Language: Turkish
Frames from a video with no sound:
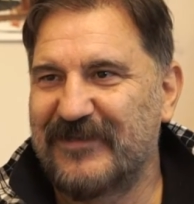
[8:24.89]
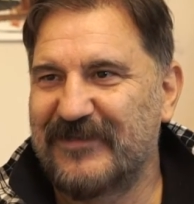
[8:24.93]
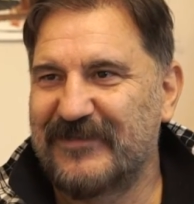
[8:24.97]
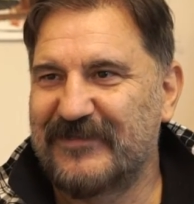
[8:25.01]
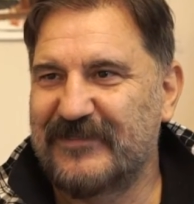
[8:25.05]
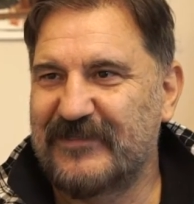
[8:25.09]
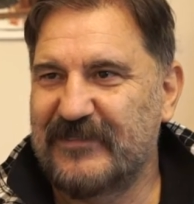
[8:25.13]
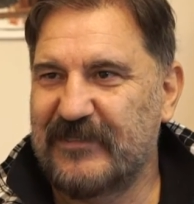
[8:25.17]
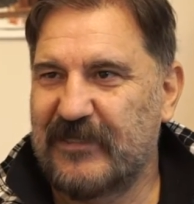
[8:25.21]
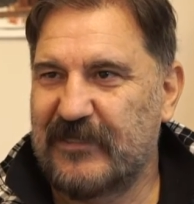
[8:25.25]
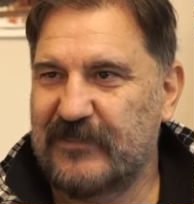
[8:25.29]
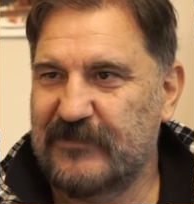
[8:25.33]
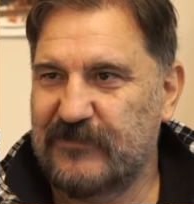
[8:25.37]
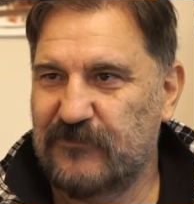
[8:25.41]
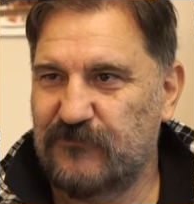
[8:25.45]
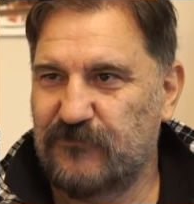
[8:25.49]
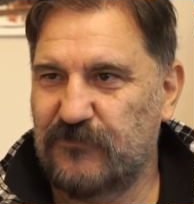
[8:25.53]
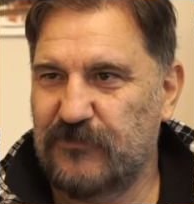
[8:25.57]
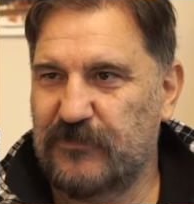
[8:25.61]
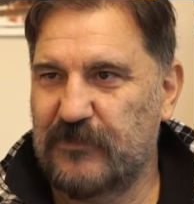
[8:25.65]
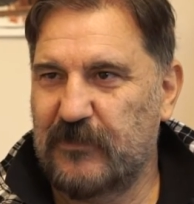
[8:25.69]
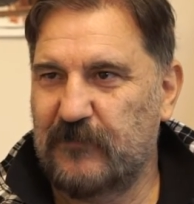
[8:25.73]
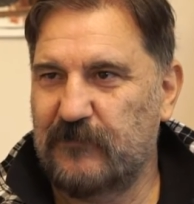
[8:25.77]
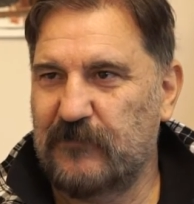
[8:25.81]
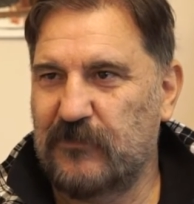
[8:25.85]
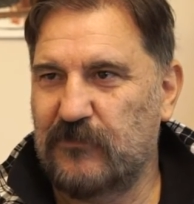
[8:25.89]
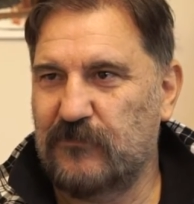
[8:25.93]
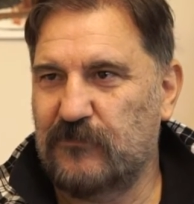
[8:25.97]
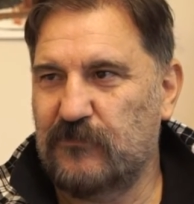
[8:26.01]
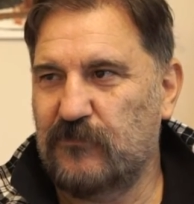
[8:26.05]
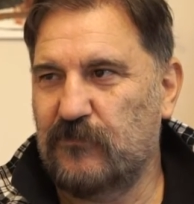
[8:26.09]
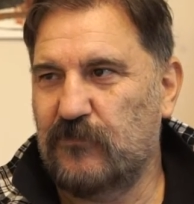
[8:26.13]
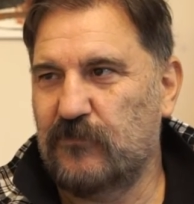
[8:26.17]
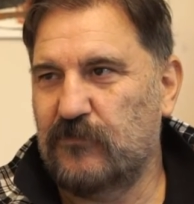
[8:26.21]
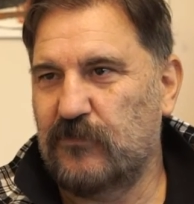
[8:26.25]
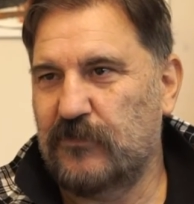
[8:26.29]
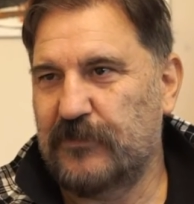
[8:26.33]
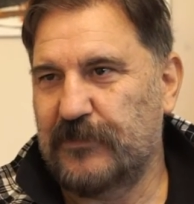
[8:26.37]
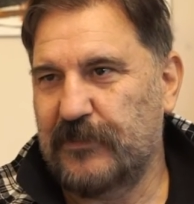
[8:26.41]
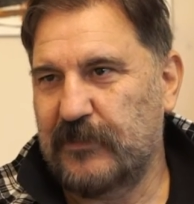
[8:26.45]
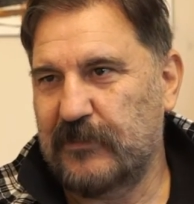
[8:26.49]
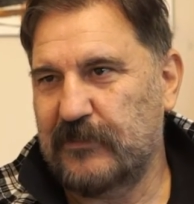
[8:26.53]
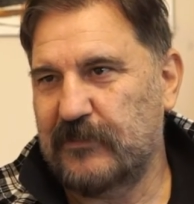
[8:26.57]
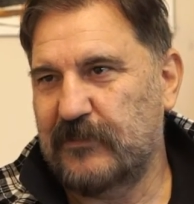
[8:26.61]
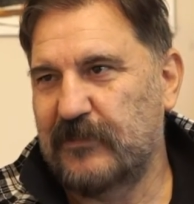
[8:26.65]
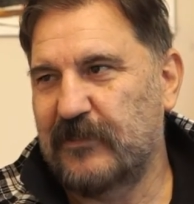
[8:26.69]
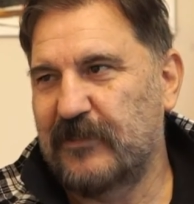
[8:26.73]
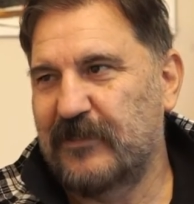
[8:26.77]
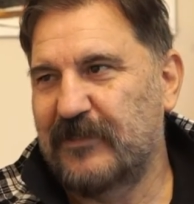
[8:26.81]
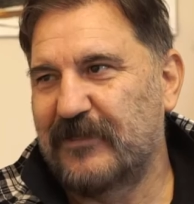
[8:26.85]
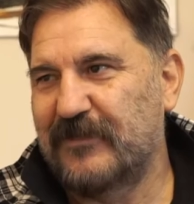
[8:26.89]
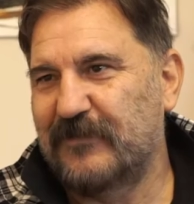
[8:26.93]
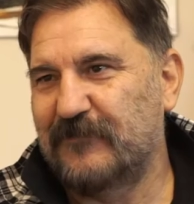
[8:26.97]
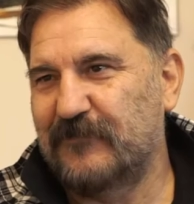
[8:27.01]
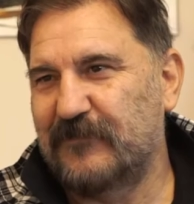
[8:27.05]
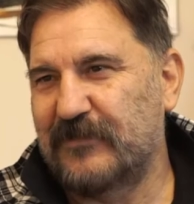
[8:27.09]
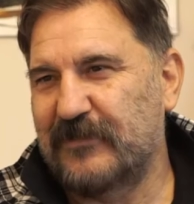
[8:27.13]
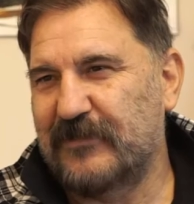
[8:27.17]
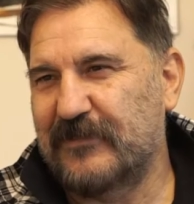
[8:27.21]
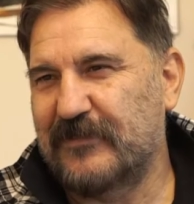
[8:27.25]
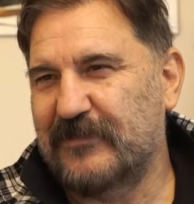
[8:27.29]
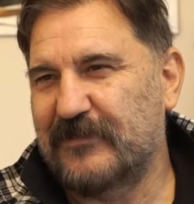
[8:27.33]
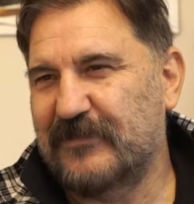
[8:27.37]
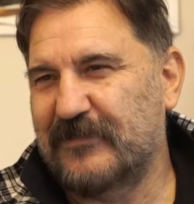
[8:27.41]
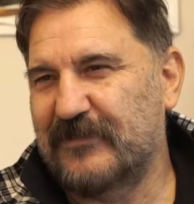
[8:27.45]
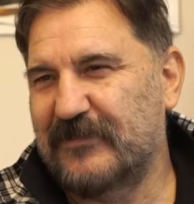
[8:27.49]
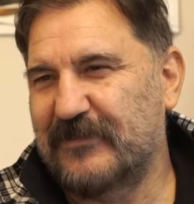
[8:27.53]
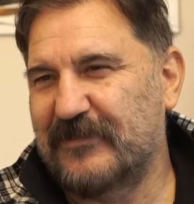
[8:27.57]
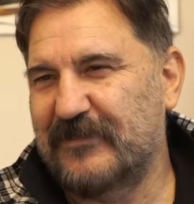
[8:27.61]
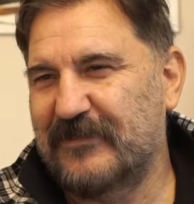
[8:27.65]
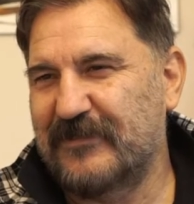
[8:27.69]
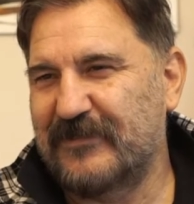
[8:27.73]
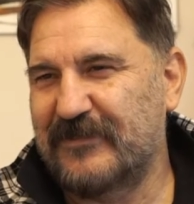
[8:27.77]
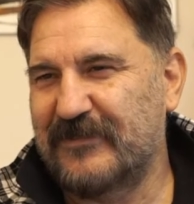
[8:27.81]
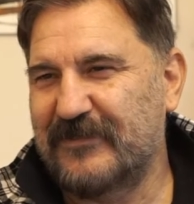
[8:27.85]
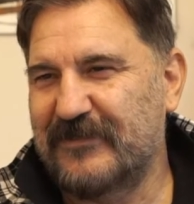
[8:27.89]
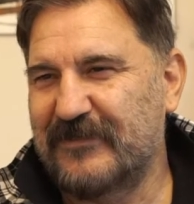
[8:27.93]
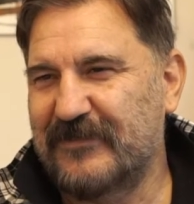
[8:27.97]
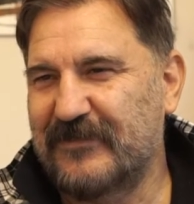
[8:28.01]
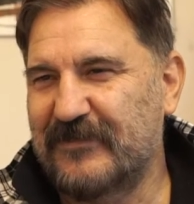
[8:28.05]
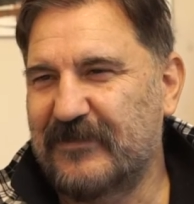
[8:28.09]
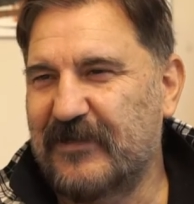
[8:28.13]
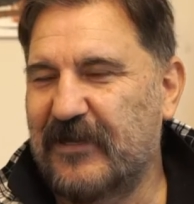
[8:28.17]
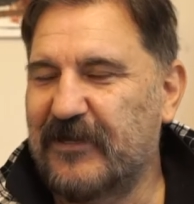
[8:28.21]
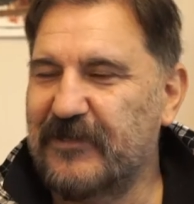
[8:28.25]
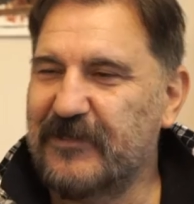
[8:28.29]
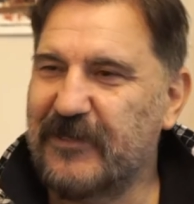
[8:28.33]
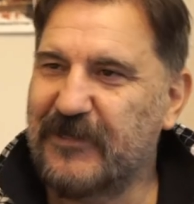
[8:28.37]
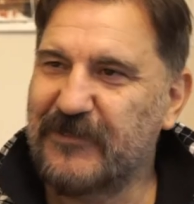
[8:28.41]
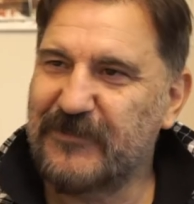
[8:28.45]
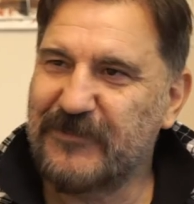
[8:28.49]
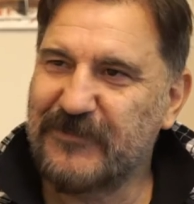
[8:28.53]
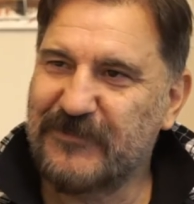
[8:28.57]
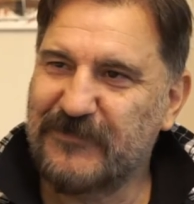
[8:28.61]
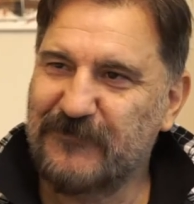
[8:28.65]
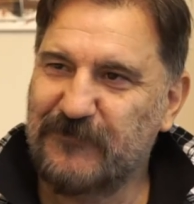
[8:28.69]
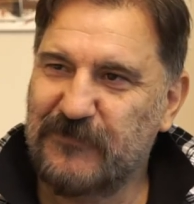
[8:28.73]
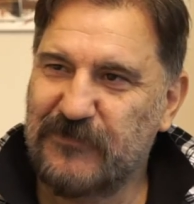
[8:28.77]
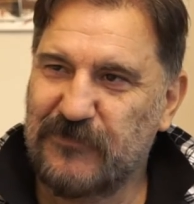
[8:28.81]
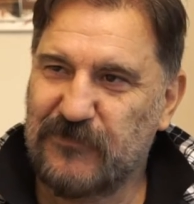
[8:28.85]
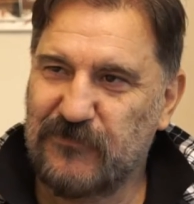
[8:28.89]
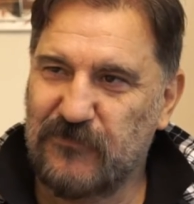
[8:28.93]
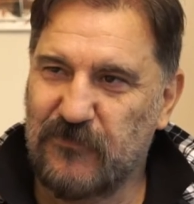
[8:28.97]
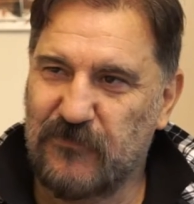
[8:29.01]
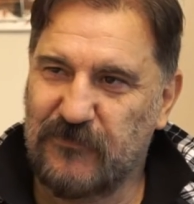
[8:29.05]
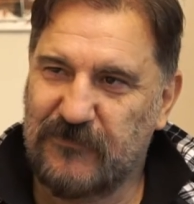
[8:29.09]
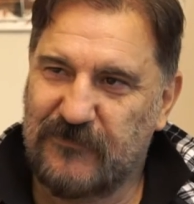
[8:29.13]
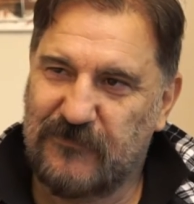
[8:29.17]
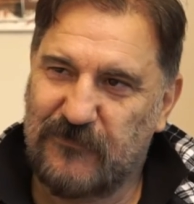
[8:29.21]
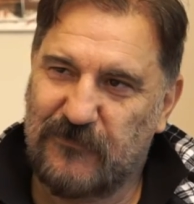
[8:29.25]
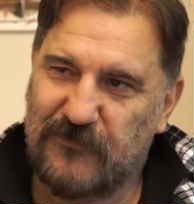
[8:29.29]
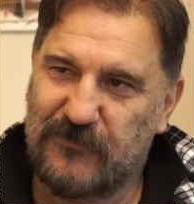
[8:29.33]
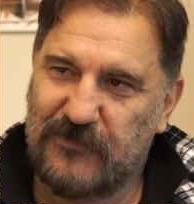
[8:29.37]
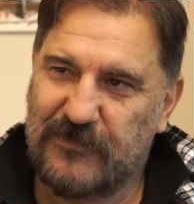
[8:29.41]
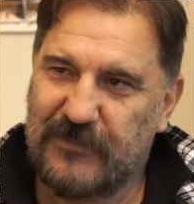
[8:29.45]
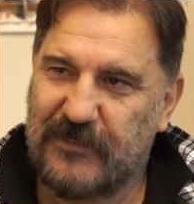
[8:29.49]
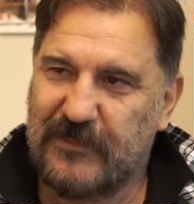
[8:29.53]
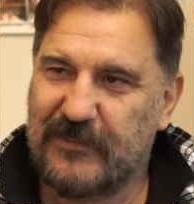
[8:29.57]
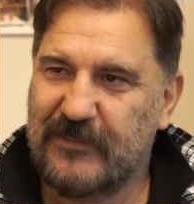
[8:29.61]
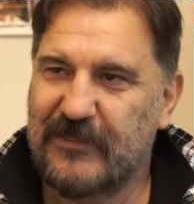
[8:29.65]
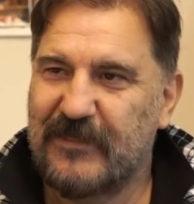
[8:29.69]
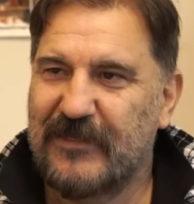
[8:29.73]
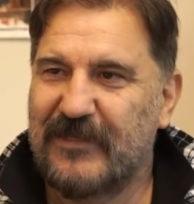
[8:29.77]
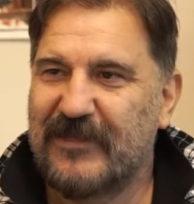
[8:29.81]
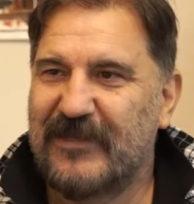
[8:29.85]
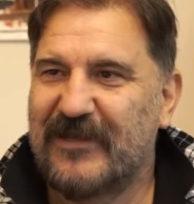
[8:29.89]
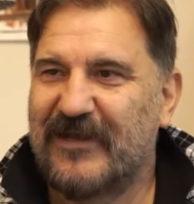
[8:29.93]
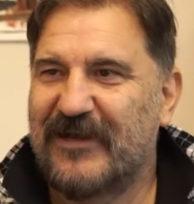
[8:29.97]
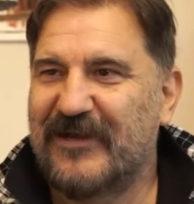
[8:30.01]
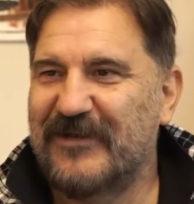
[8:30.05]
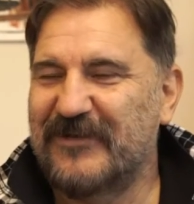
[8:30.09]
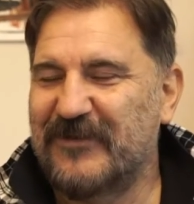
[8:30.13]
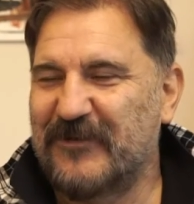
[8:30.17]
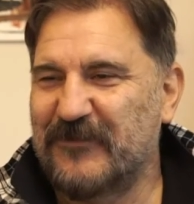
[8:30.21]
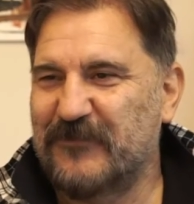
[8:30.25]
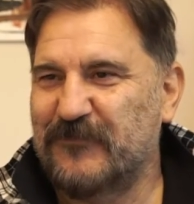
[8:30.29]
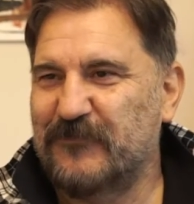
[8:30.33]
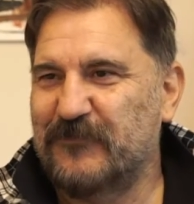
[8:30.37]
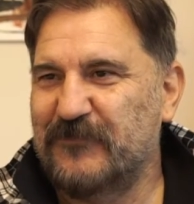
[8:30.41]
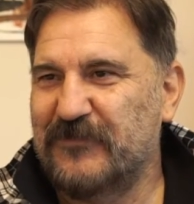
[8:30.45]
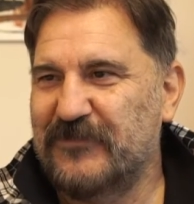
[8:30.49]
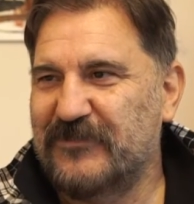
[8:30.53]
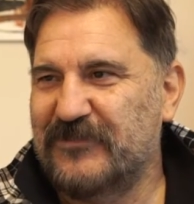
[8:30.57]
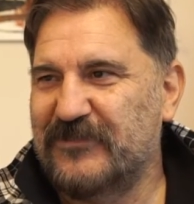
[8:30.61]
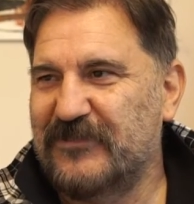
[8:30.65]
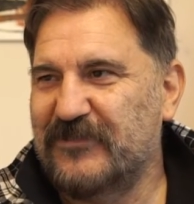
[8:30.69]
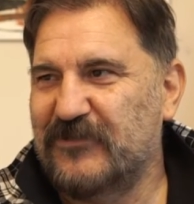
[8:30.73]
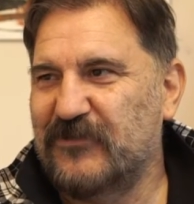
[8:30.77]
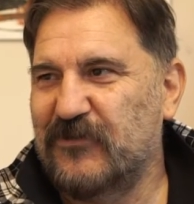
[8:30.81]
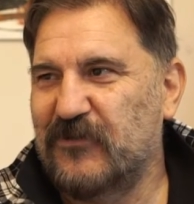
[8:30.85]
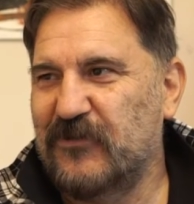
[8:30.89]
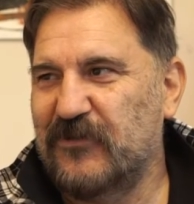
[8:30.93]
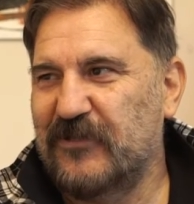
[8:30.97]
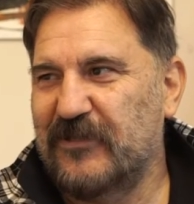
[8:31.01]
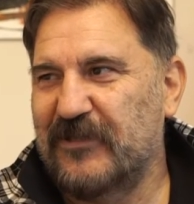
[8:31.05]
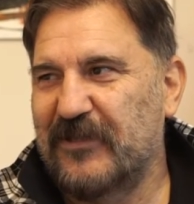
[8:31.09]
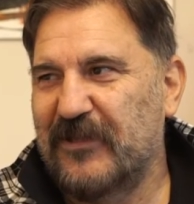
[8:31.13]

siyasi dönemler olarak bir e, karanlık bir nokta olarak hayatımın içinde.